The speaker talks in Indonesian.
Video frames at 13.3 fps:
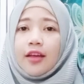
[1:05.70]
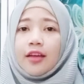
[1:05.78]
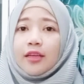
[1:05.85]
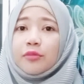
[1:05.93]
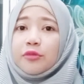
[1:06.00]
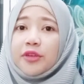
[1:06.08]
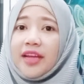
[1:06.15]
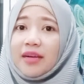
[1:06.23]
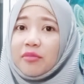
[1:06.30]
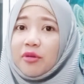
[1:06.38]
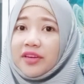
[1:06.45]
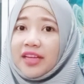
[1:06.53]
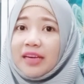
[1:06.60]
Kemudian
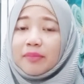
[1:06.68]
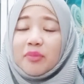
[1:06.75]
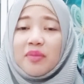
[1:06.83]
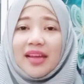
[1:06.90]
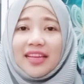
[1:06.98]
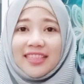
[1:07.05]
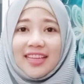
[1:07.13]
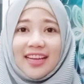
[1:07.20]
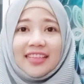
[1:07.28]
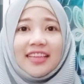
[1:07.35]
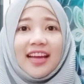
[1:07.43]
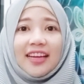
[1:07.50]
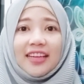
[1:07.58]
model
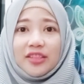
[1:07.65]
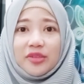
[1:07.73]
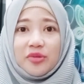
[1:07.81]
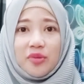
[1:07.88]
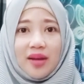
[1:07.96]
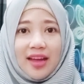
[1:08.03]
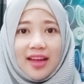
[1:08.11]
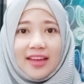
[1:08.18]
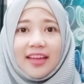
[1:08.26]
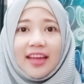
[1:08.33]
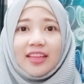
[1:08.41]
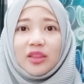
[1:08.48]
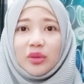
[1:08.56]
pembelajaran yang kedua
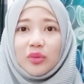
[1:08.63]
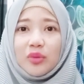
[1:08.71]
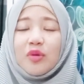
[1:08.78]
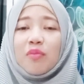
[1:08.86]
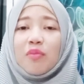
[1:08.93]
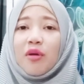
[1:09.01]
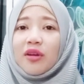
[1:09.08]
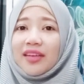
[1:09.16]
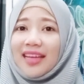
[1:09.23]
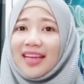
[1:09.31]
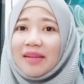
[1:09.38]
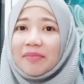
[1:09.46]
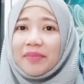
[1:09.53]
yaitu
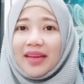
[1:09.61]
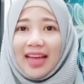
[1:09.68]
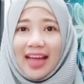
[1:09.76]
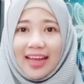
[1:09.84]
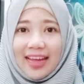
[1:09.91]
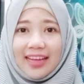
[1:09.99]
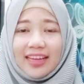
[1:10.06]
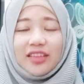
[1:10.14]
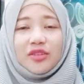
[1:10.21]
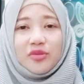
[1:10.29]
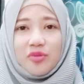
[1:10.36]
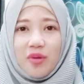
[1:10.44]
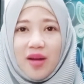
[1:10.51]
model PKR
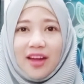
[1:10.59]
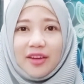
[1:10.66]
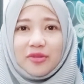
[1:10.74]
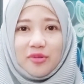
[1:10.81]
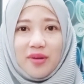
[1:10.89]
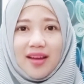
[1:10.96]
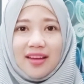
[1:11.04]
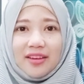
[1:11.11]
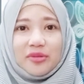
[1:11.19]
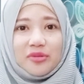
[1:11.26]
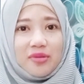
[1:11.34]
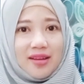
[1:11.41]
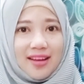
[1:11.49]

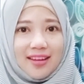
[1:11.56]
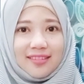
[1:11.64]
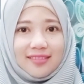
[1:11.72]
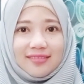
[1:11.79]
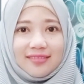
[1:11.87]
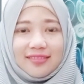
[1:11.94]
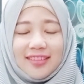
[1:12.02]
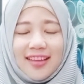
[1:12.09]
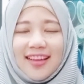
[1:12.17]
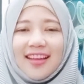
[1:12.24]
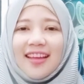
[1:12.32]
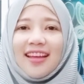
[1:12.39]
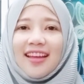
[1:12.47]
222
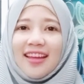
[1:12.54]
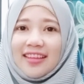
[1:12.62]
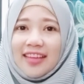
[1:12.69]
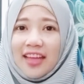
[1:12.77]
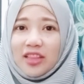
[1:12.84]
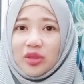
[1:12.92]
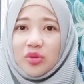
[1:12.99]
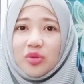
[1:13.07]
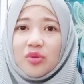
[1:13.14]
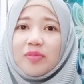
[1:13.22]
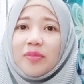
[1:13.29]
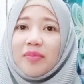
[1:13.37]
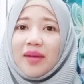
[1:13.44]
yaitu
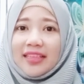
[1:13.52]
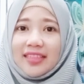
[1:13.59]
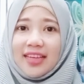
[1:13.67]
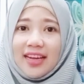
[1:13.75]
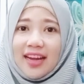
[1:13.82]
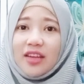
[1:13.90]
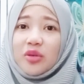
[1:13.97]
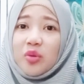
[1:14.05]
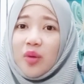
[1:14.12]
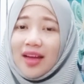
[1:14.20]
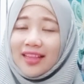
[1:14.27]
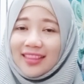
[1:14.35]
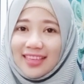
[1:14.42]
pembelajaran
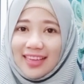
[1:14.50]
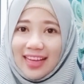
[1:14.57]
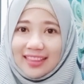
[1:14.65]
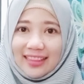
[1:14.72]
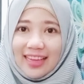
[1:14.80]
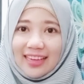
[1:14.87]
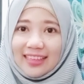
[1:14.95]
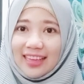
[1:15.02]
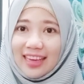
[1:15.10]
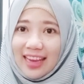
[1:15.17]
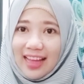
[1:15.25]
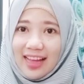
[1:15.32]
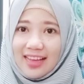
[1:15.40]
dua tingkatan
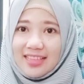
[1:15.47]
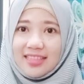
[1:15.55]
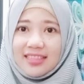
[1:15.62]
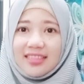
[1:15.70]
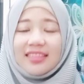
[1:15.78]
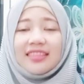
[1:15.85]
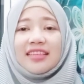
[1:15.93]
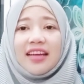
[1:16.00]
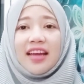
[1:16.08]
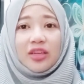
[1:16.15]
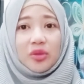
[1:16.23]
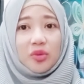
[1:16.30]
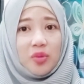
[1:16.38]
kelas
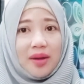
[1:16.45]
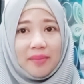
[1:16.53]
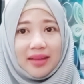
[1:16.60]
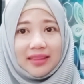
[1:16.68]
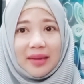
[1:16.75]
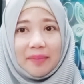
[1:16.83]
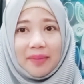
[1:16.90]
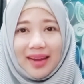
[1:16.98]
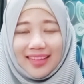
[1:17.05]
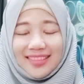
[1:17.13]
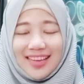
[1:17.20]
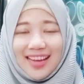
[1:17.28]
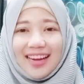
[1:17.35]
dengan dua mata
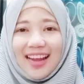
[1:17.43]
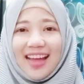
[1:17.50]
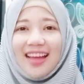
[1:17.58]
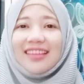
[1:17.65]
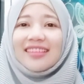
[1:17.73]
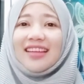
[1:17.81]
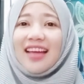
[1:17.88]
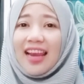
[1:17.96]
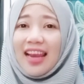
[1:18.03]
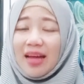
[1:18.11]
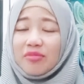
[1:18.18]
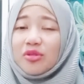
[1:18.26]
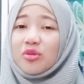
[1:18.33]
pelajaran
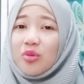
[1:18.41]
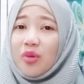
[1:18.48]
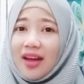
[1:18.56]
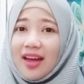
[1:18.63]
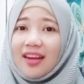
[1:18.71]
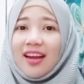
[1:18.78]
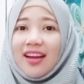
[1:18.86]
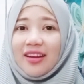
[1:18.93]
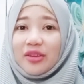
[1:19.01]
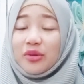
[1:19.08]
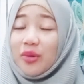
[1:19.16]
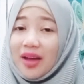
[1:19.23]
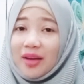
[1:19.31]
dalam dua,
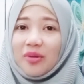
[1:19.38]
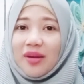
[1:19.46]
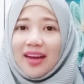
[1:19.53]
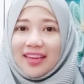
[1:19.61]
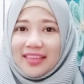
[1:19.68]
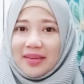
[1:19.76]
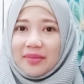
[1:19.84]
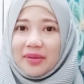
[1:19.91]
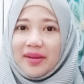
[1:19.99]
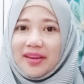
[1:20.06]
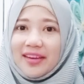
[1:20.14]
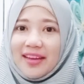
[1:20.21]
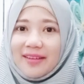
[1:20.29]
dua ruangan yang
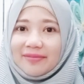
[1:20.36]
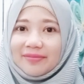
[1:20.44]
berbeda.